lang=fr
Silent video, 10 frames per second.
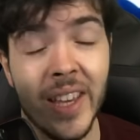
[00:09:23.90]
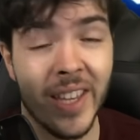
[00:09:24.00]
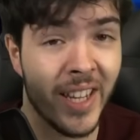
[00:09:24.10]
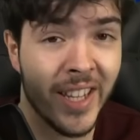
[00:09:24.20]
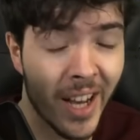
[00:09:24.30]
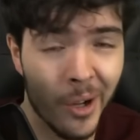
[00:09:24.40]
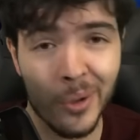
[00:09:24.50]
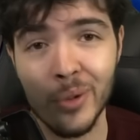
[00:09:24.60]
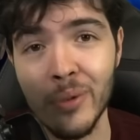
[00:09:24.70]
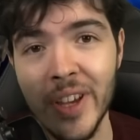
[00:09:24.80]
et il y a
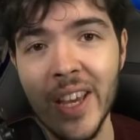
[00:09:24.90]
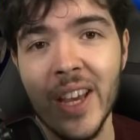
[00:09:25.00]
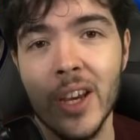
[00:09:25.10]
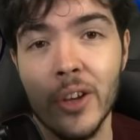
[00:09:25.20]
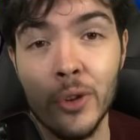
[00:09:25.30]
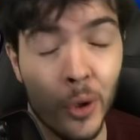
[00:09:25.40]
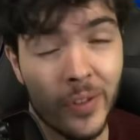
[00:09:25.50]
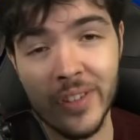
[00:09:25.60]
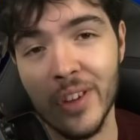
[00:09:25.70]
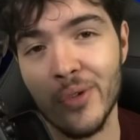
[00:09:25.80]
retrouvé
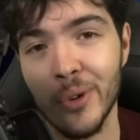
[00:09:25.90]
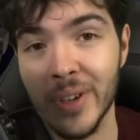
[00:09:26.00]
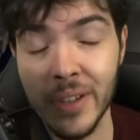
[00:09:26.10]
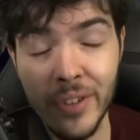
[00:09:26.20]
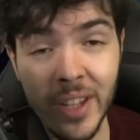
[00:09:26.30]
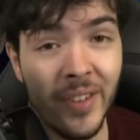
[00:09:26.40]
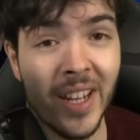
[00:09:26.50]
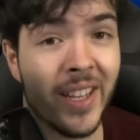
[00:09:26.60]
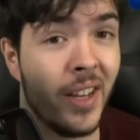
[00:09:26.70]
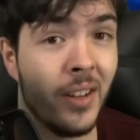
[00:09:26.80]
deux anciens joueurs de Griffin
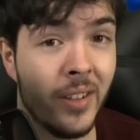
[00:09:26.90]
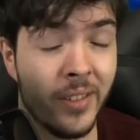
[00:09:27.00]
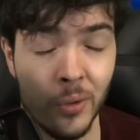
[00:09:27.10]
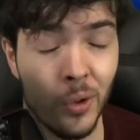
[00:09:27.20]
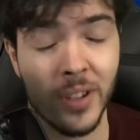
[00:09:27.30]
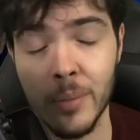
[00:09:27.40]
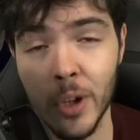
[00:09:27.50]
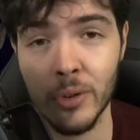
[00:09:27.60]
avec lesquels il s'est toujours très bien